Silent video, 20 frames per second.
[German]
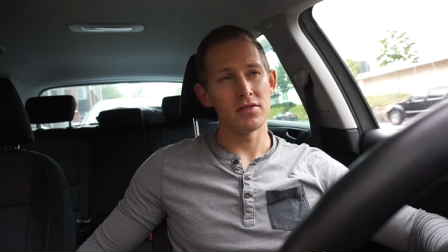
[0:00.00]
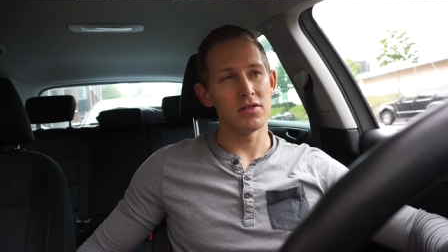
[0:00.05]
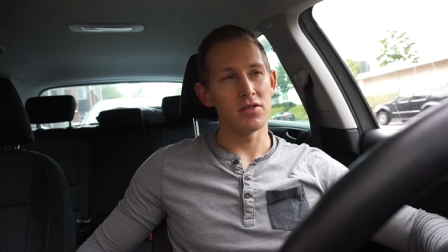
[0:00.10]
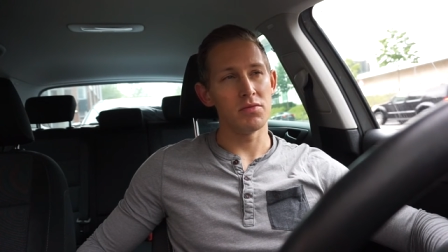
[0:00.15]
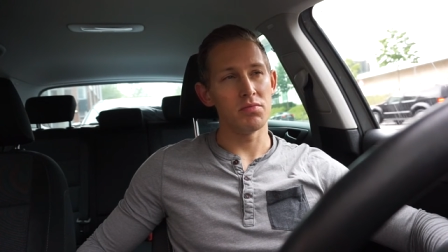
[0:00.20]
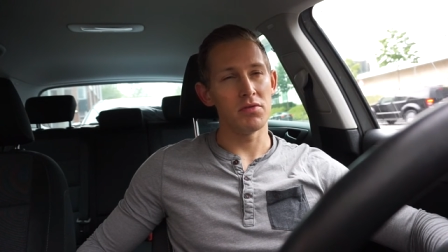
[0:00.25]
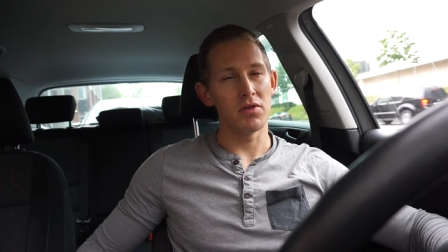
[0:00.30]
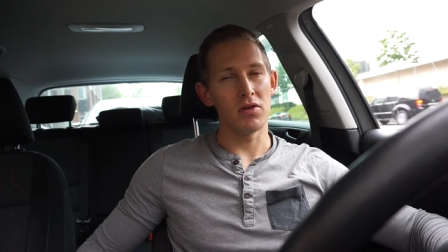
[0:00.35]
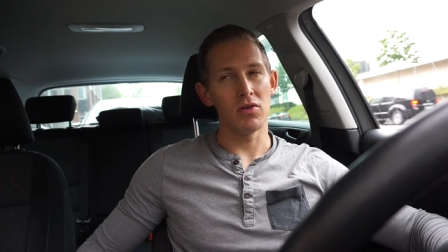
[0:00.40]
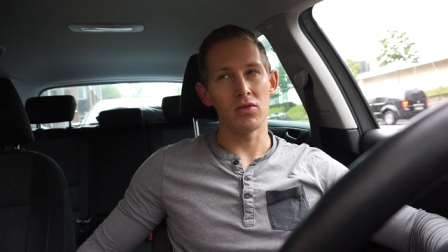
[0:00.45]

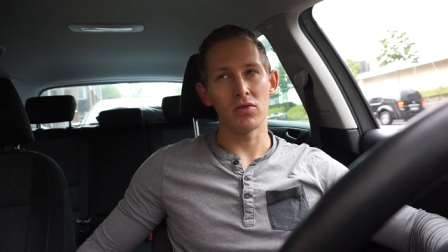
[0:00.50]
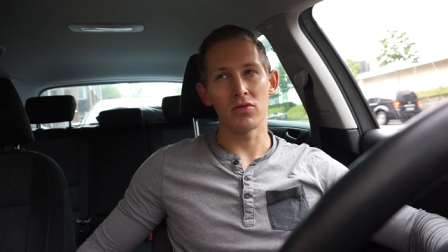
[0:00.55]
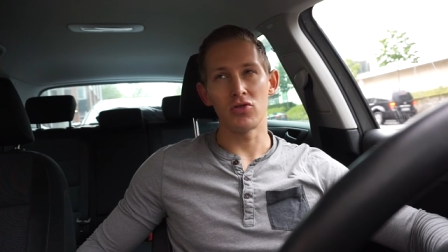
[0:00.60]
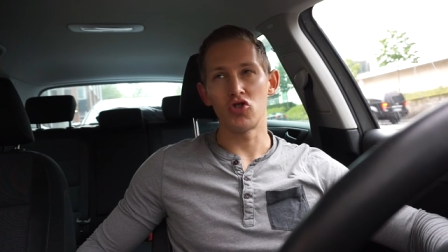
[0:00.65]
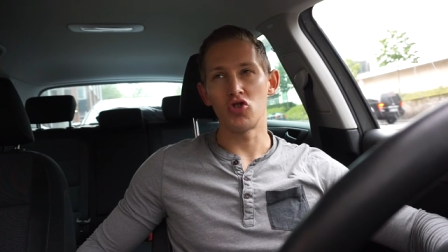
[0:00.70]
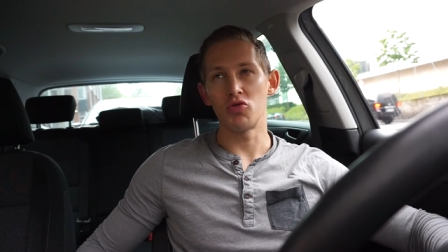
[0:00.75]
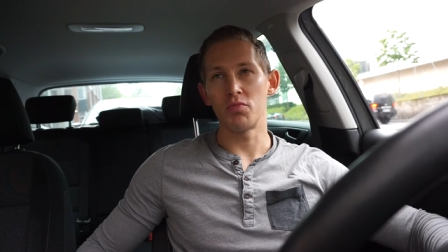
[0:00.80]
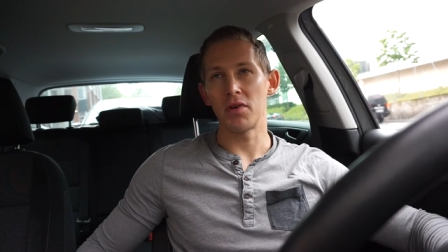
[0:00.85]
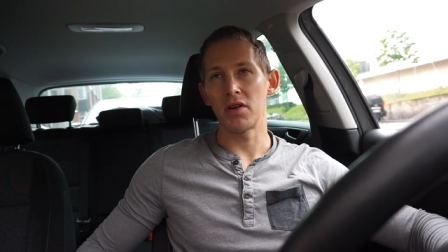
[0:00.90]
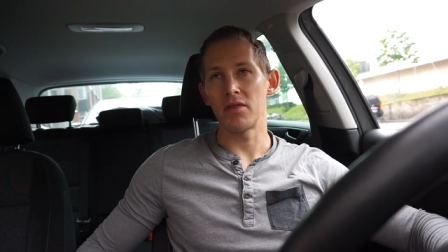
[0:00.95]
Ich bin auch
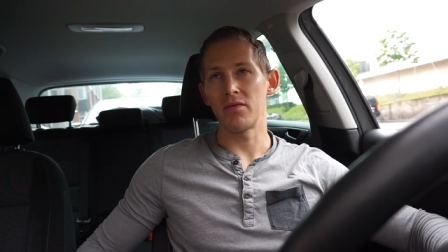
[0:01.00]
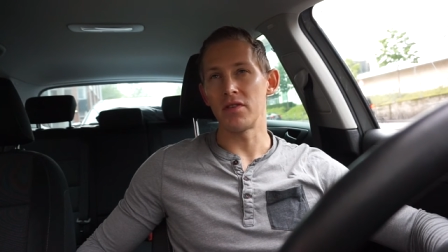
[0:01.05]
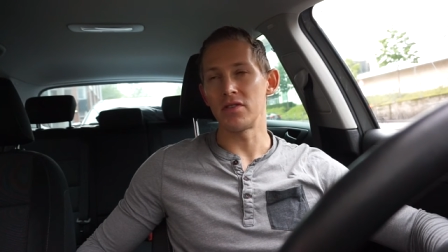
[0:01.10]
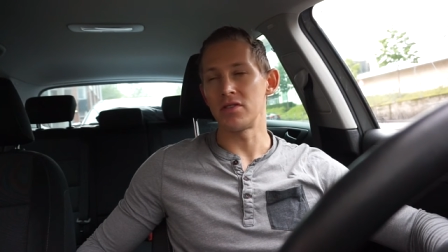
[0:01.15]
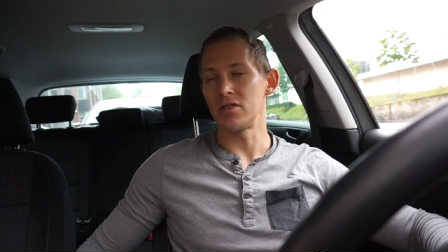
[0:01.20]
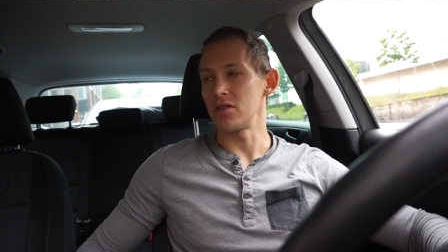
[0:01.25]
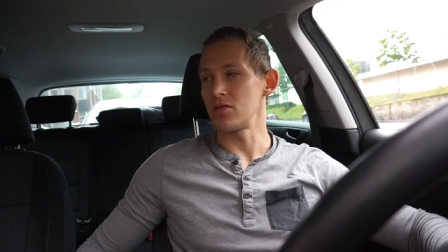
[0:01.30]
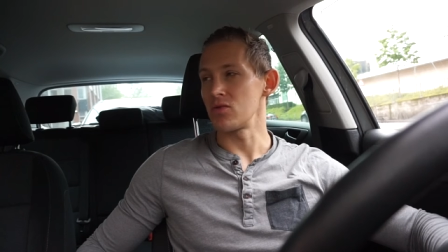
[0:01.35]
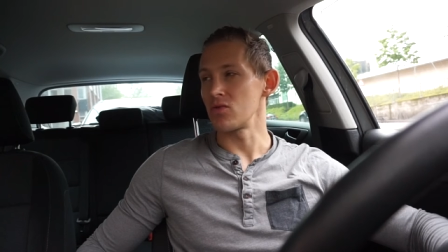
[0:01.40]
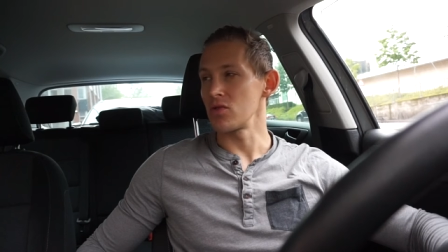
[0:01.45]
gespannt,
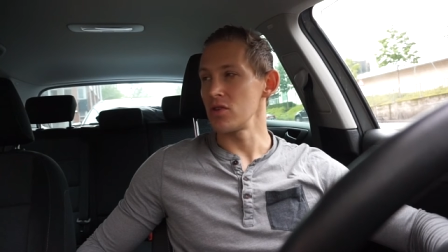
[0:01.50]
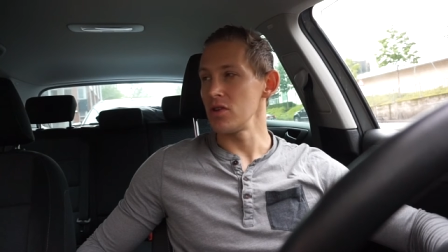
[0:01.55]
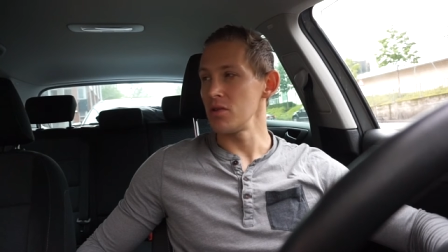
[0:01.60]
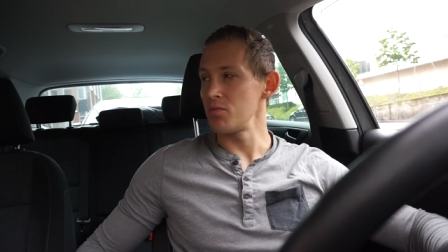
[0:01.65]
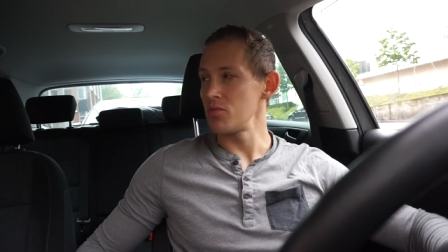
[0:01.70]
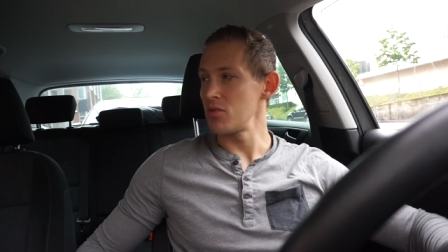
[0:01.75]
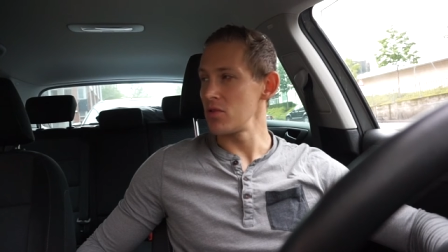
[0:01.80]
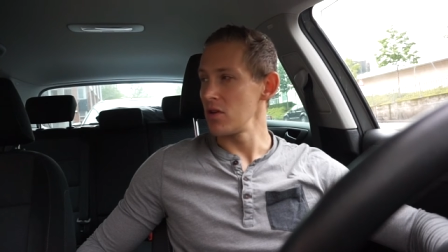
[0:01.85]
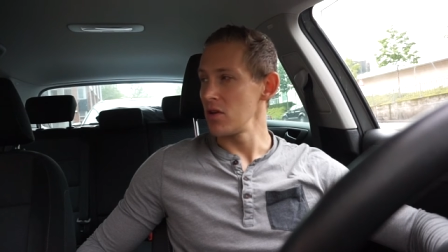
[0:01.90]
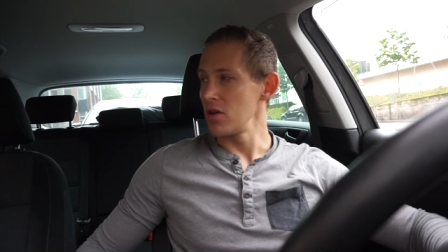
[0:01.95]
was da so
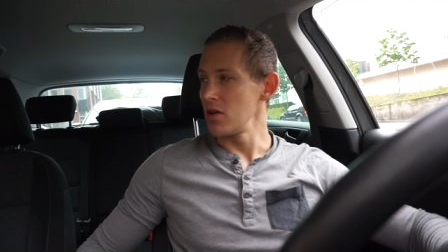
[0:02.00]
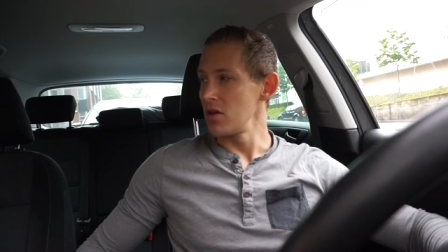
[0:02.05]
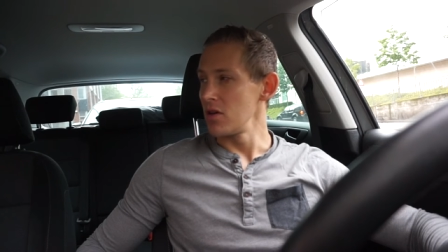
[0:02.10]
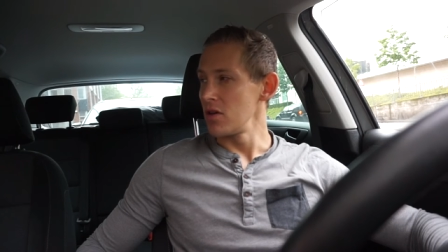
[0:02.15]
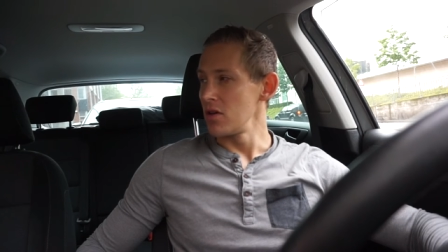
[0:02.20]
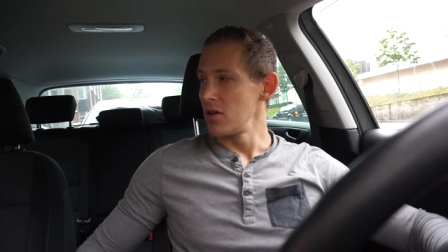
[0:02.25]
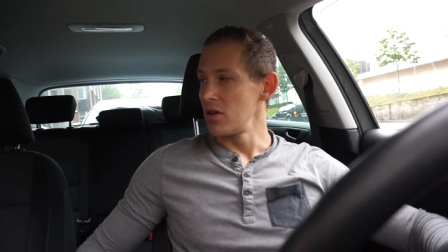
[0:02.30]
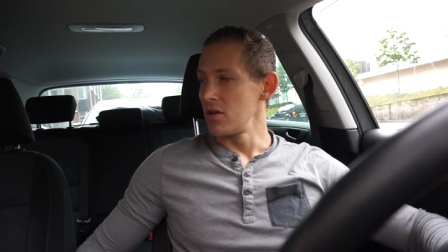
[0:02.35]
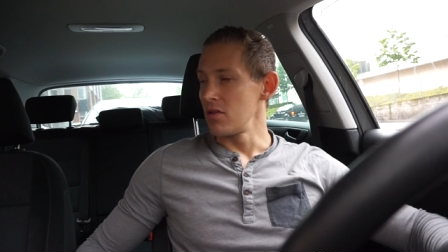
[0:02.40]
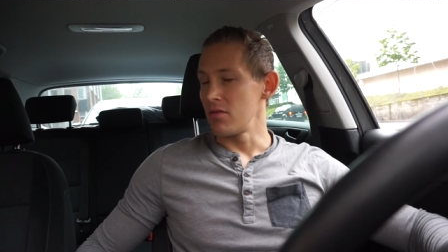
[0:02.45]
gibt,
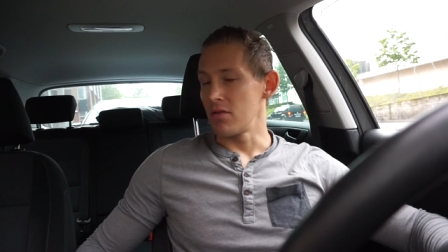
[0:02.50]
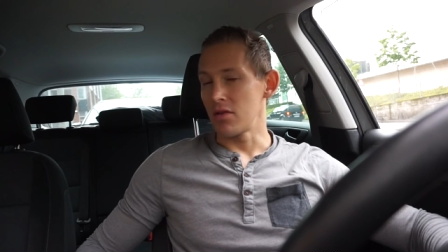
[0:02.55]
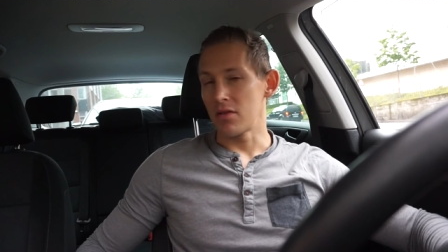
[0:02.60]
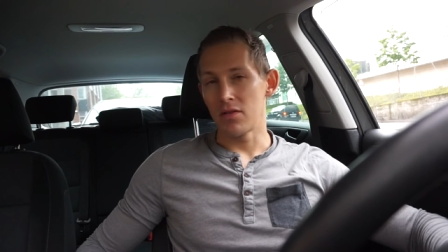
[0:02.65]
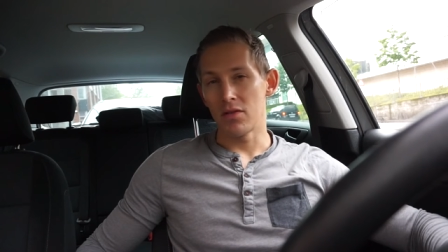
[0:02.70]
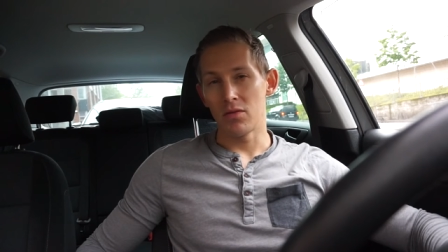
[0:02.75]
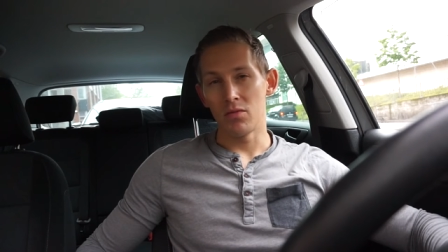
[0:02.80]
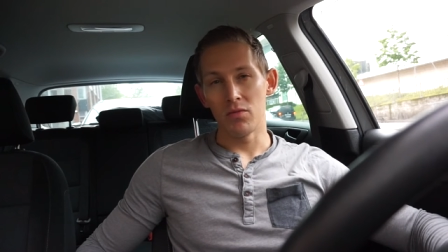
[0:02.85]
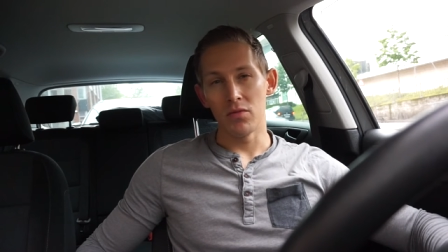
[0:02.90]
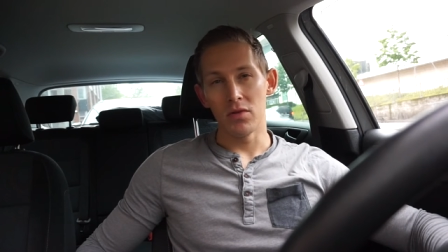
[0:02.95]

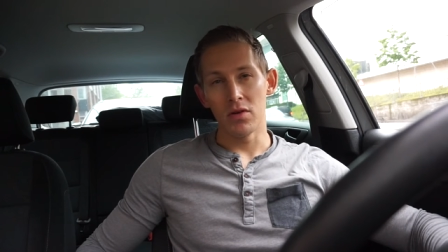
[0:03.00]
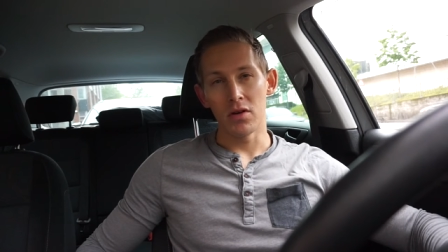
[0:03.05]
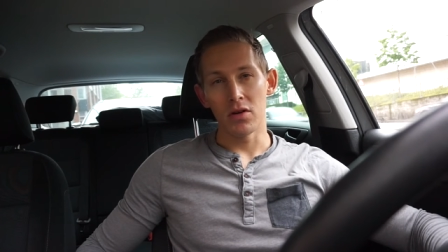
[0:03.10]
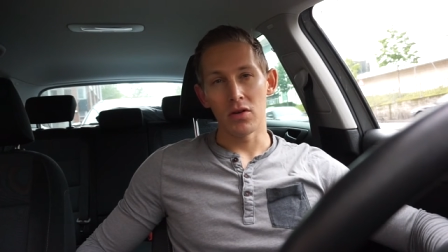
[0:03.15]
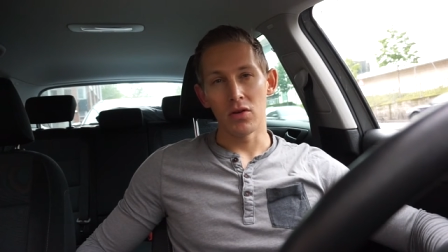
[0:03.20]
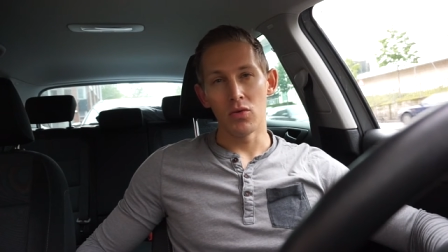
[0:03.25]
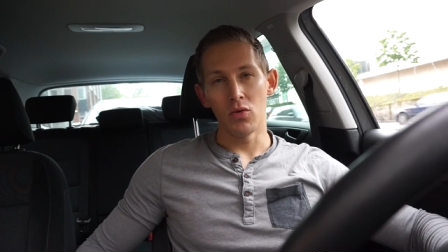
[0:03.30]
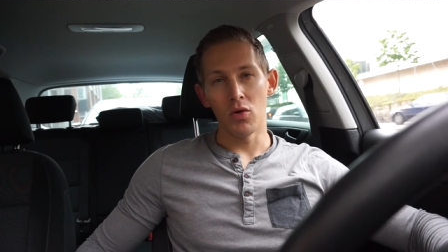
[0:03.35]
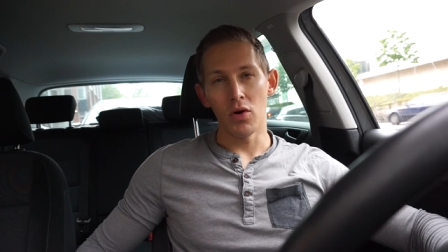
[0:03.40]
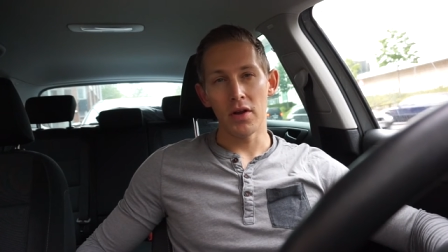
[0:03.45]
was ich mir
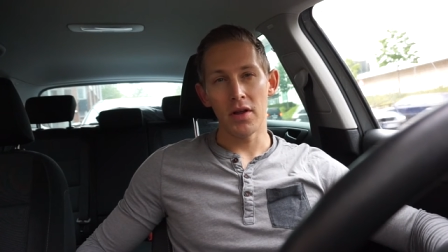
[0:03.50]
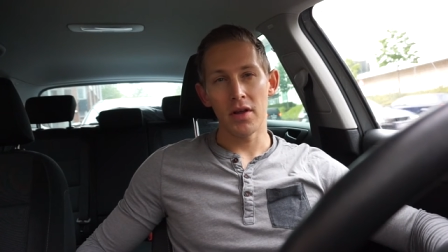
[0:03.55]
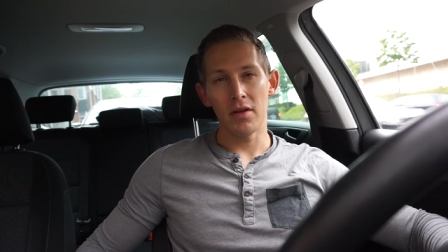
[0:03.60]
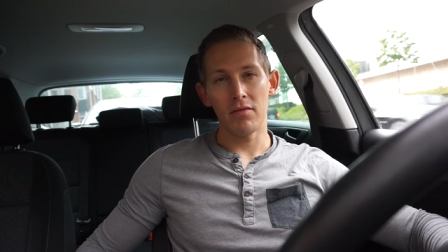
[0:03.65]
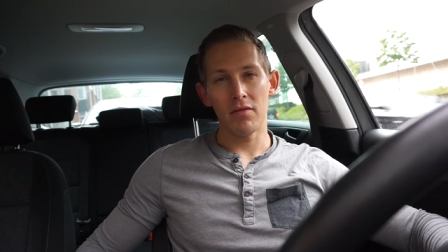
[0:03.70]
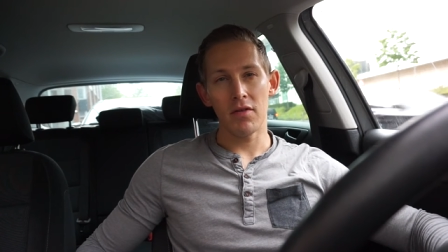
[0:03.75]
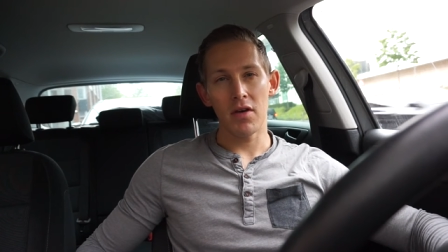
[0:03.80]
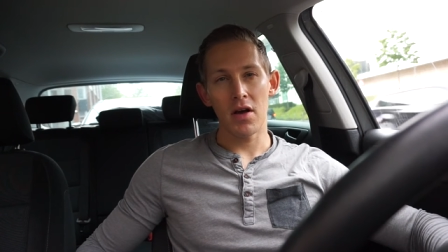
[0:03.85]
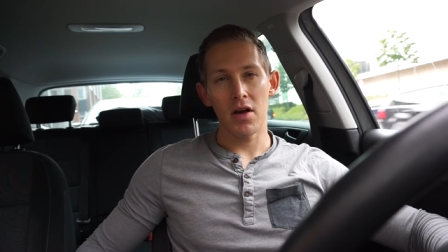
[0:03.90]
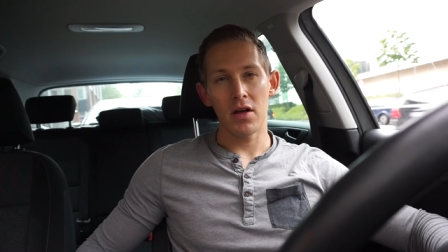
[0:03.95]

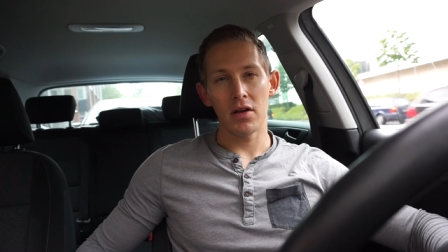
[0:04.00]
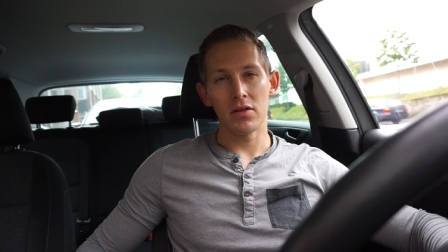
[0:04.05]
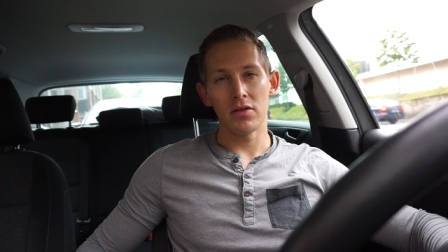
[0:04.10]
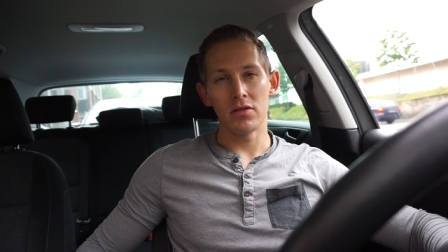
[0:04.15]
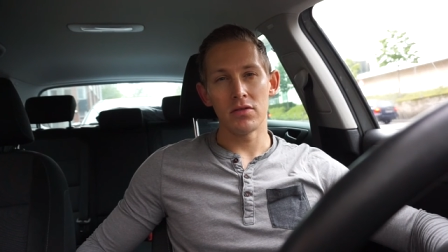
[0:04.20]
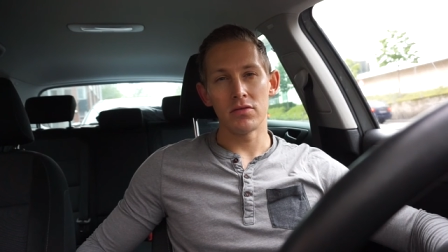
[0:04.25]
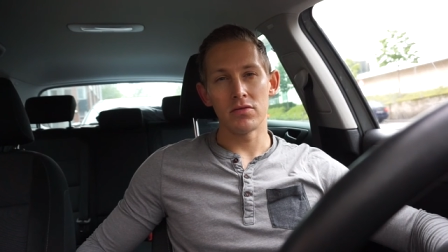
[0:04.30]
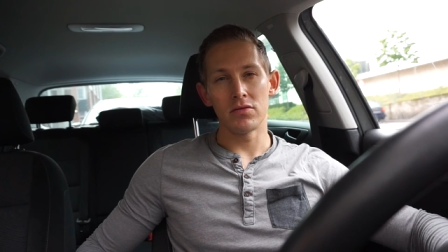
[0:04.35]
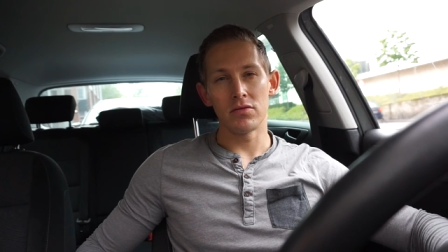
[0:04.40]
gönnen werde.